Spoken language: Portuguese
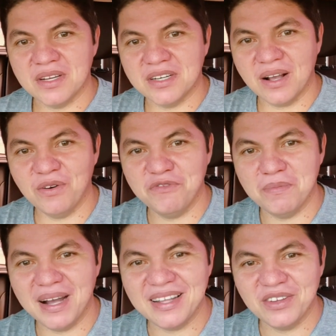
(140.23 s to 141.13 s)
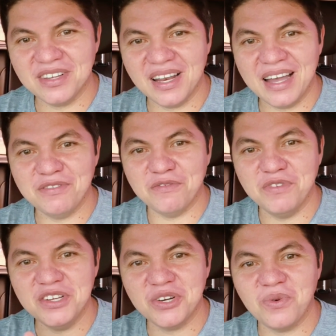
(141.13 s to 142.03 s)
Já confirmada a nossa live
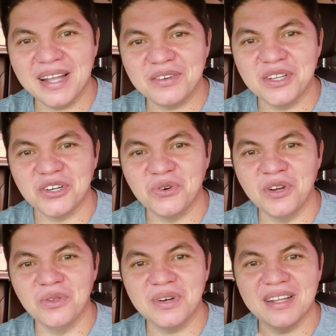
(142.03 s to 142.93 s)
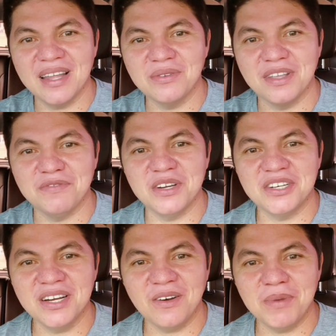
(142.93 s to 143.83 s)
24 de julho no canal TV
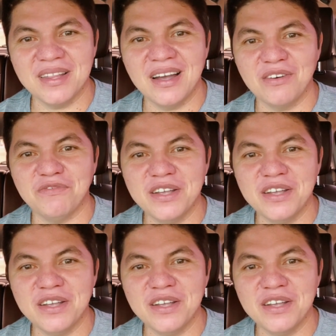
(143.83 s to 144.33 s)
Chico Cobra d'Água.